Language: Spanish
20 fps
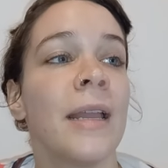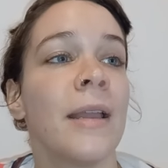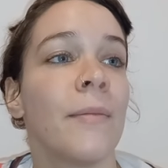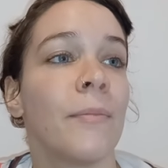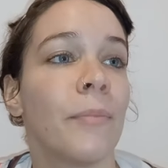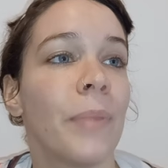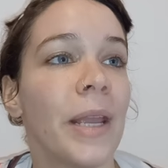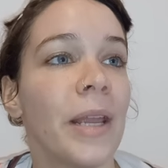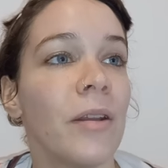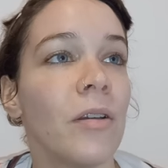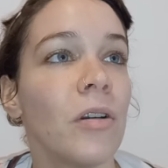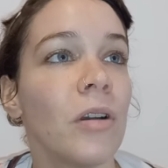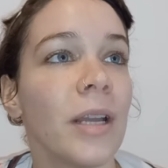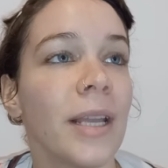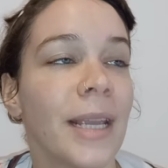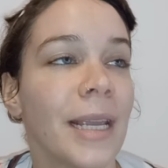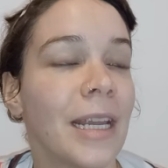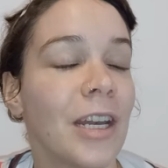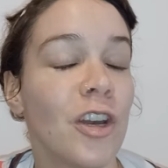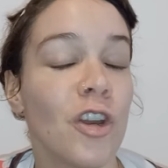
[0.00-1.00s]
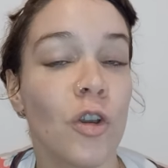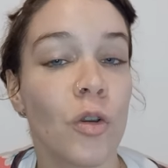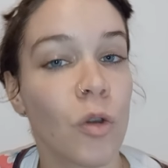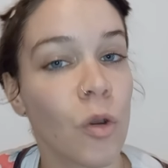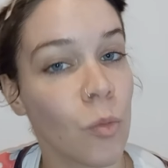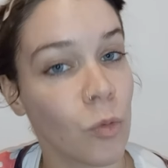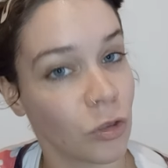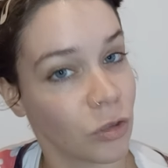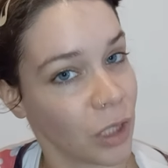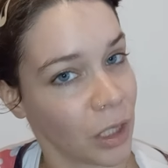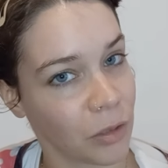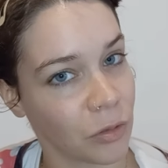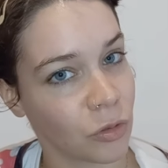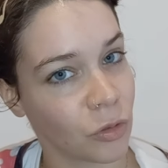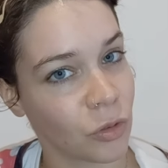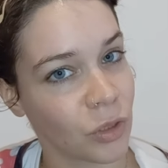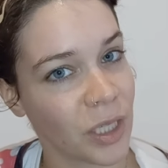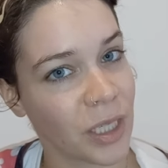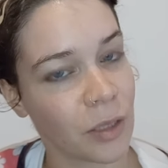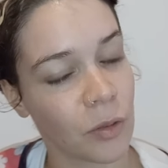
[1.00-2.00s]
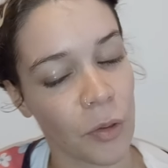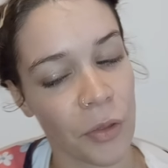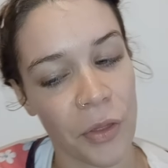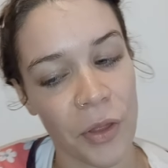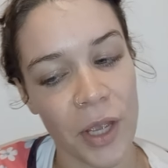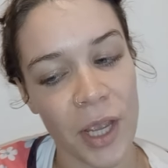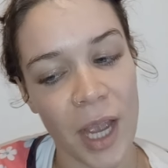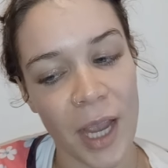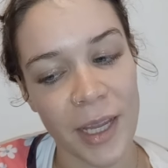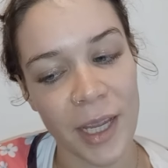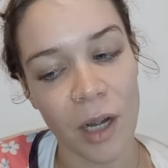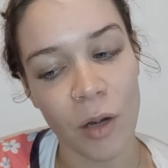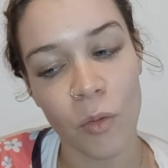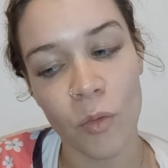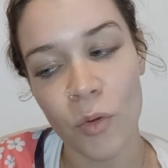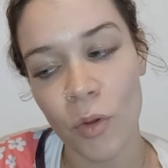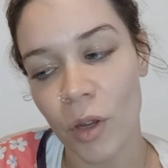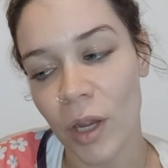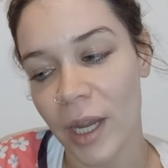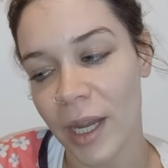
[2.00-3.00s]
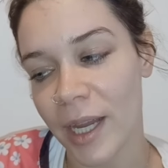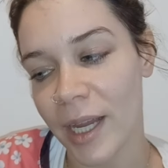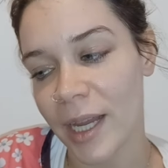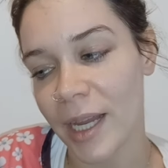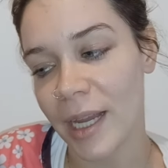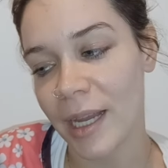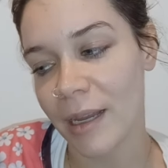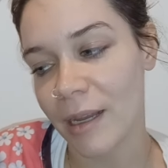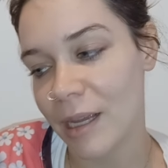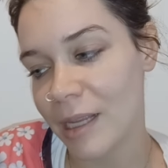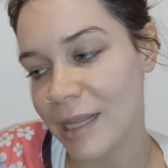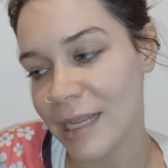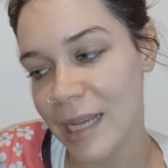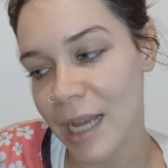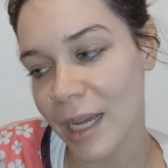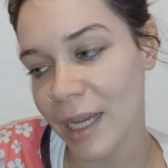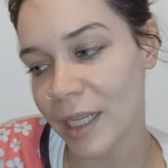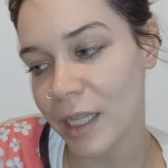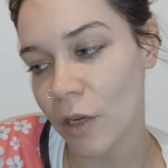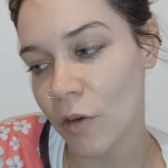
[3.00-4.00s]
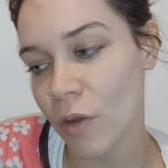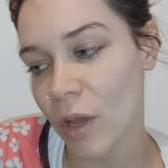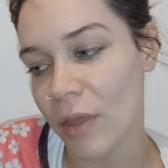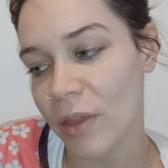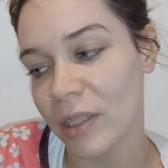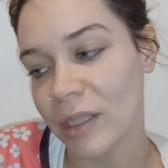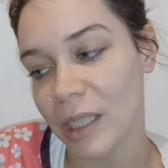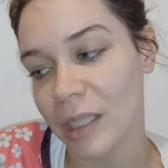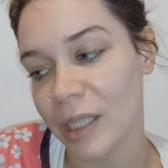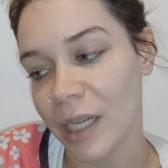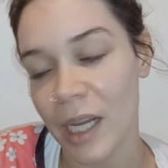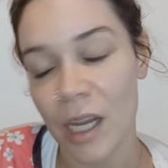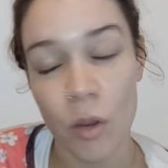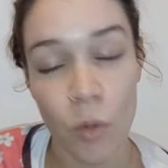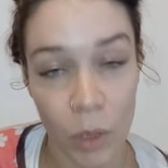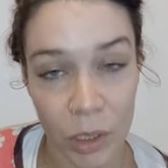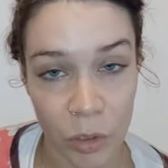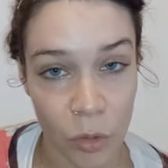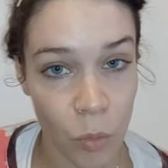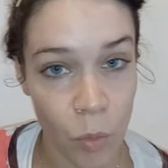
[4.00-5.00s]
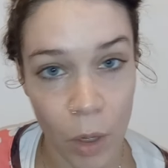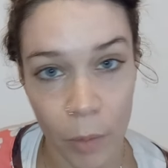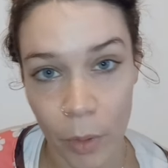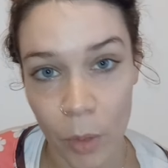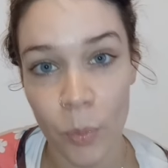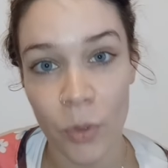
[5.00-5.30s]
pero eh, no como tanto. Entonces hay algunos que días que tengo que hacer hasta 3 y 4 huevos